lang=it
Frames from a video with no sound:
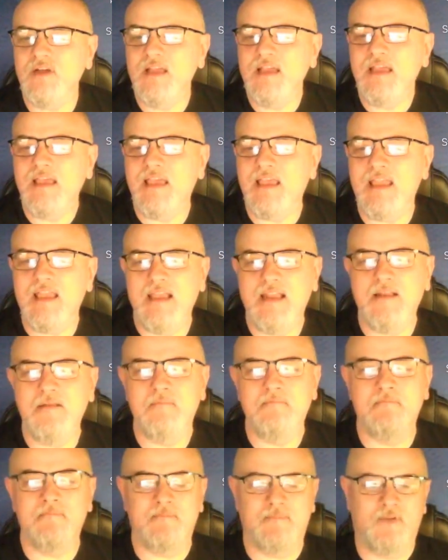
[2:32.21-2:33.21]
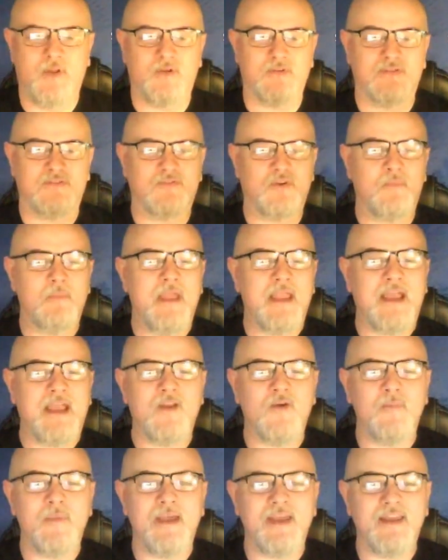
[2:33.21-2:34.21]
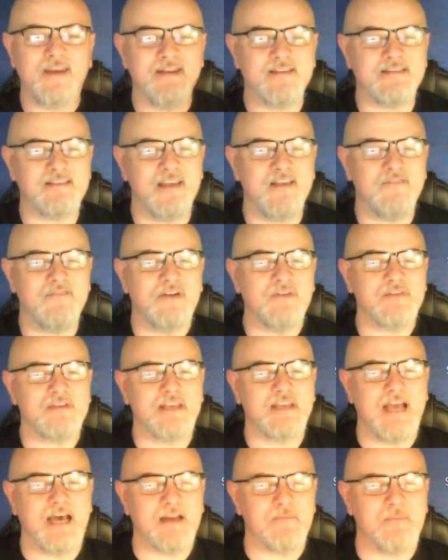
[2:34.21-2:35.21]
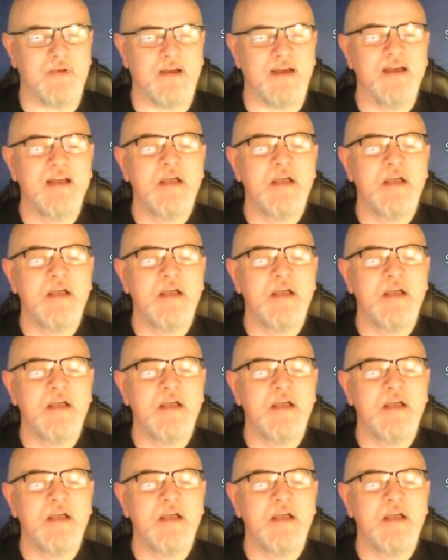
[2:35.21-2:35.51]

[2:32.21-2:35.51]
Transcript: e il nostro megaloman Stefano Scarpa.